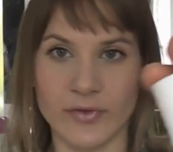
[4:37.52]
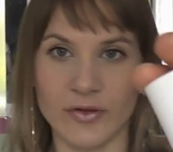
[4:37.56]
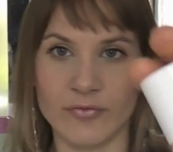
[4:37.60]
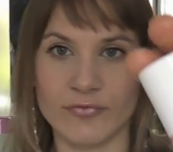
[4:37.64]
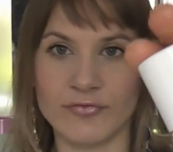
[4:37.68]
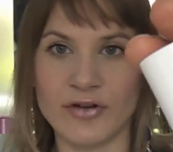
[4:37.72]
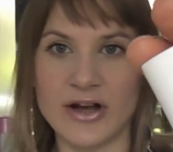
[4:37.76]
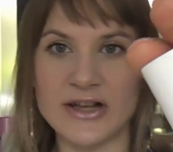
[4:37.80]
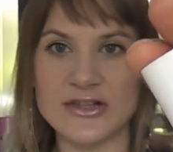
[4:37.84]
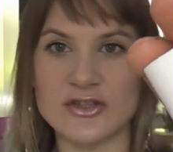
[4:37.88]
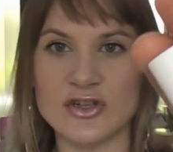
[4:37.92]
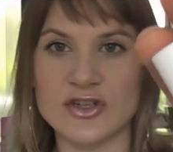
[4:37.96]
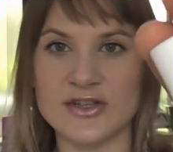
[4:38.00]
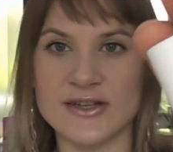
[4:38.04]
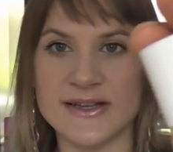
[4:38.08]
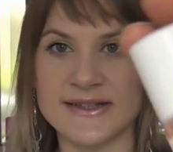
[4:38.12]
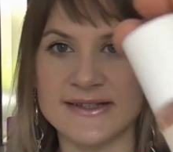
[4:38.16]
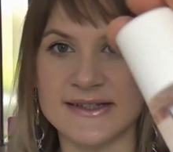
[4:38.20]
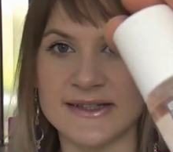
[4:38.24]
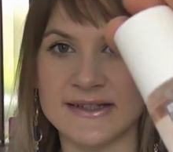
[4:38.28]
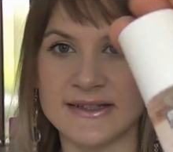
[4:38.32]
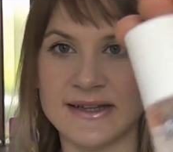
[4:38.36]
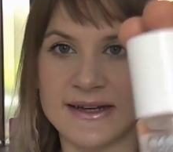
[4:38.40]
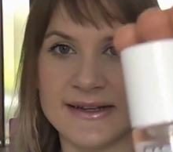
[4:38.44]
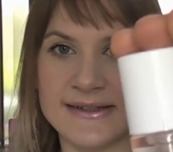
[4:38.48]
falls euch das
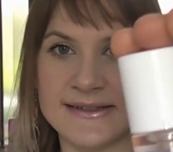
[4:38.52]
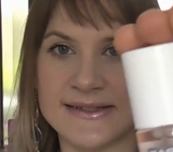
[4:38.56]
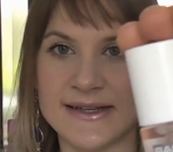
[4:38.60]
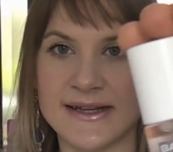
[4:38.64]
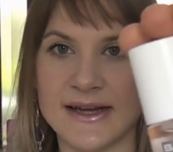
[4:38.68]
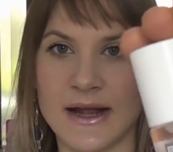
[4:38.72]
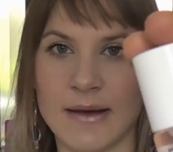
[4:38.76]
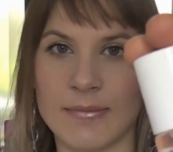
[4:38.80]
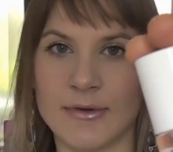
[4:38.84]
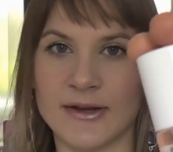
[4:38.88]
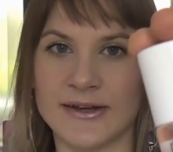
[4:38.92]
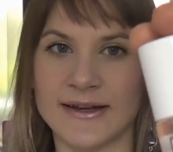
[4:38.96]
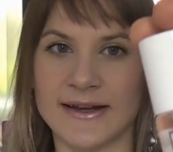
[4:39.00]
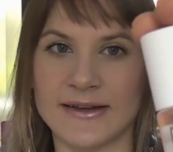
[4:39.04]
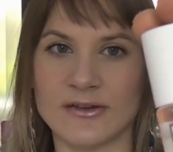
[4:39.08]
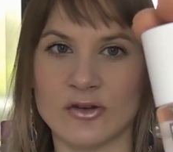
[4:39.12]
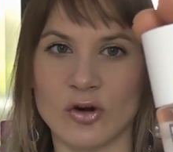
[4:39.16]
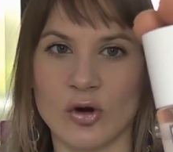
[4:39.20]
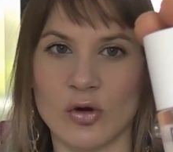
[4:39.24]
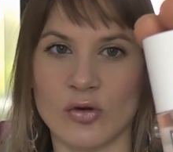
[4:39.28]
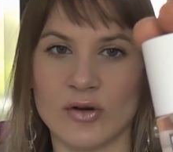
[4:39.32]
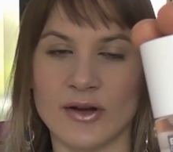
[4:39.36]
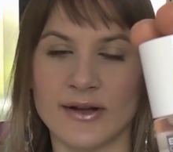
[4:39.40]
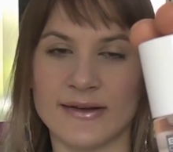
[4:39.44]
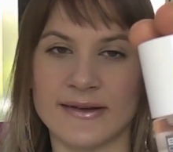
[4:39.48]
interessiert, aber der
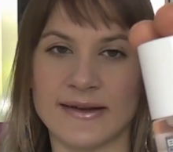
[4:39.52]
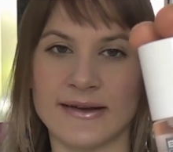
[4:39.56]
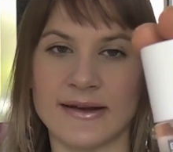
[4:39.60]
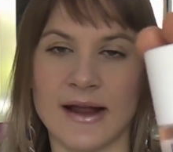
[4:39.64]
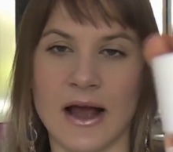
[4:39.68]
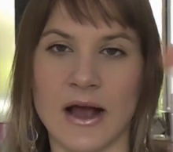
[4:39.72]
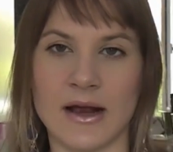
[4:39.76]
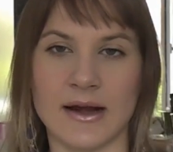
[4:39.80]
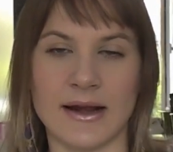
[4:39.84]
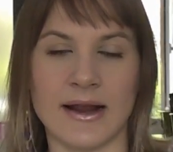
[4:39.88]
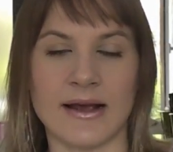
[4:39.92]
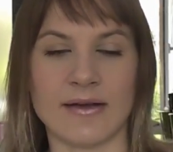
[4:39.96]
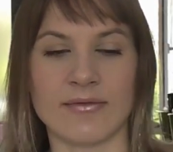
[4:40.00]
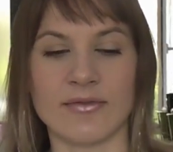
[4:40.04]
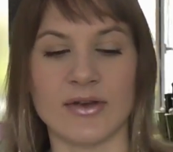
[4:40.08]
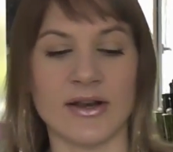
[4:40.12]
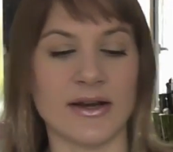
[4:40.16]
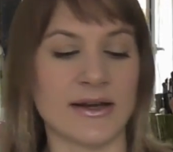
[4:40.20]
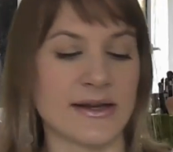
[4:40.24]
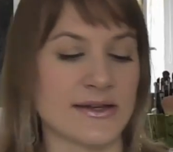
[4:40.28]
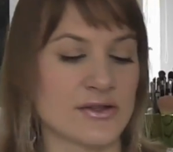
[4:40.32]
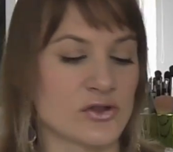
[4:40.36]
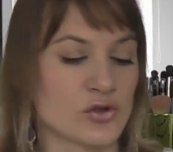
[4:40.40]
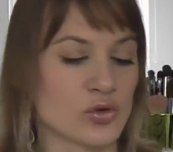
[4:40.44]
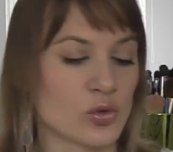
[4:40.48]
trocknet den Nagellack
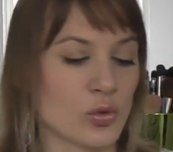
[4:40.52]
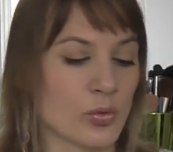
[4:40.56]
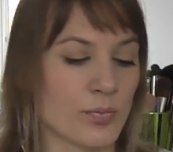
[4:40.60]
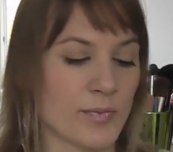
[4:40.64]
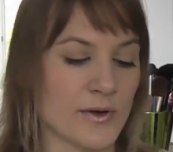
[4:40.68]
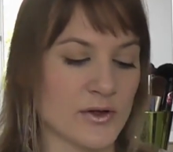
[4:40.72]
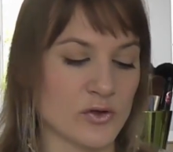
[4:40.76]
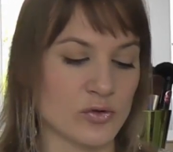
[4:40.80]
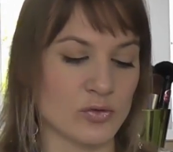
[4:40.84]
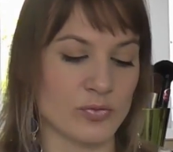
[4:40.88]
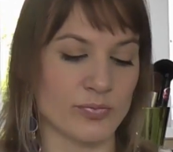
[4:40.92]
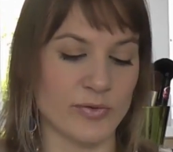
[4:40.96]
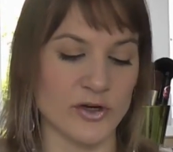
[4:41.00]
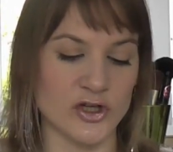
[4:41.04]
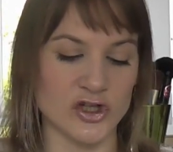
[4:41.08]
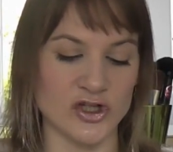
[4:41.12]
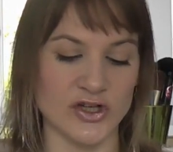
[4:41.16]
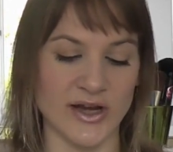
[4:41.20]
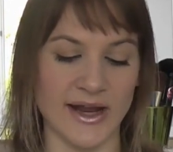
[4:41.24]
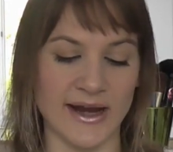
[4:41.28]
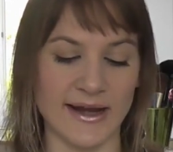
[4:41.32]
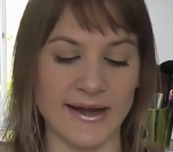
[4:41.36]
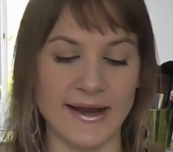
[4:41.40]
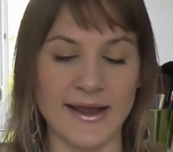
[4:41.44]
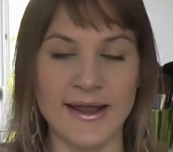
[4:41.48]
wirklich super, super
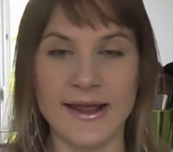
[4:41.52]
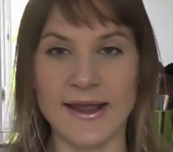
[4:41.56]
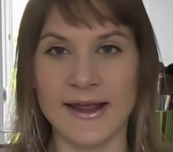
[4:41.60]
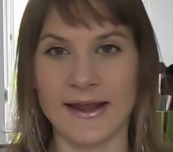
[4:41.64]
schnell.